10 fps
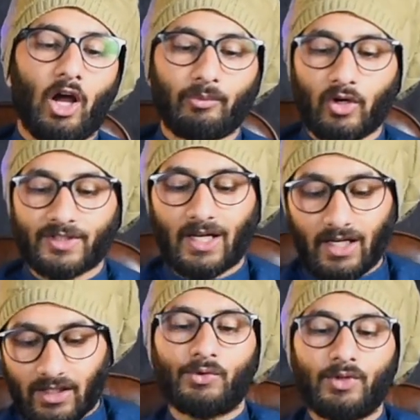अनबॉक्स कर
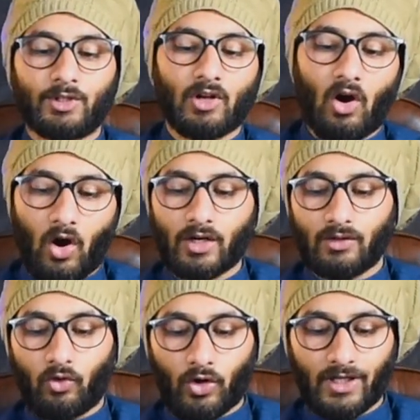लेते हैं इन्फिनिक्स का हॉट
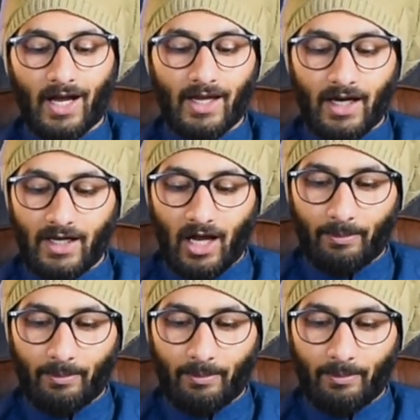फोर्टी आएगा यहाँ